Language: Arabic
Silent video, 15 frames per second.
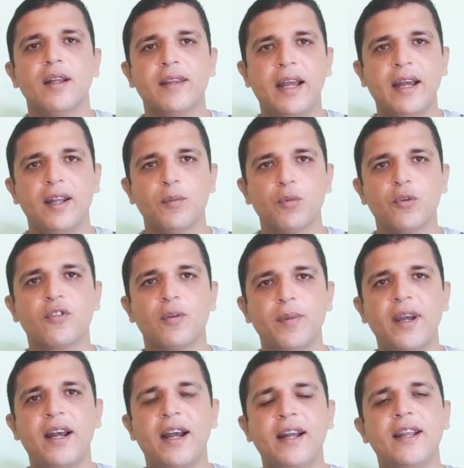تعال نبص
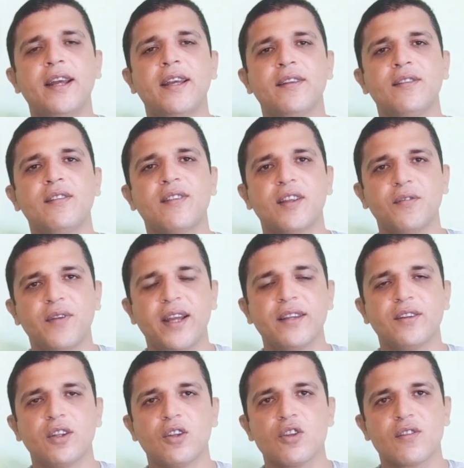بقى على
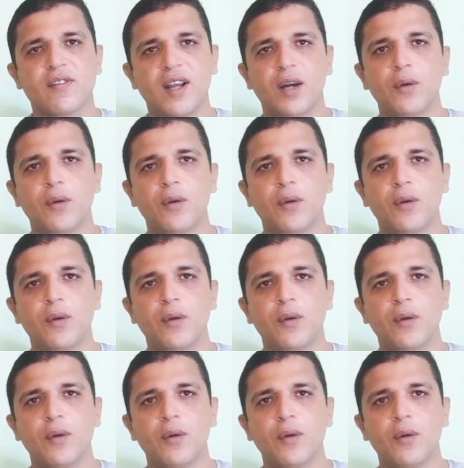disadvantages